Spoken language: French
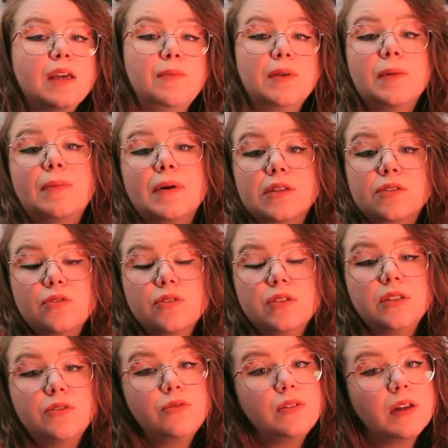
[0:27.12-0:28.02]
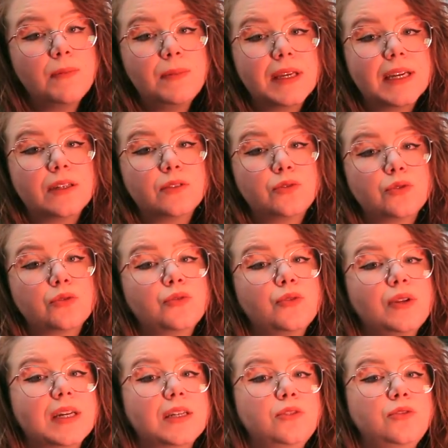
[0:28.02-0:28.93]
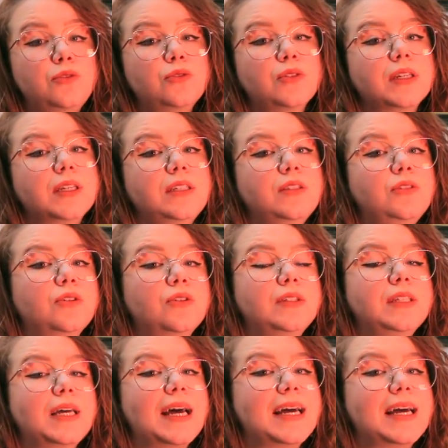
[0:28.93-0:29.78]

Eh bien parce que c'est une application de lecture qui donne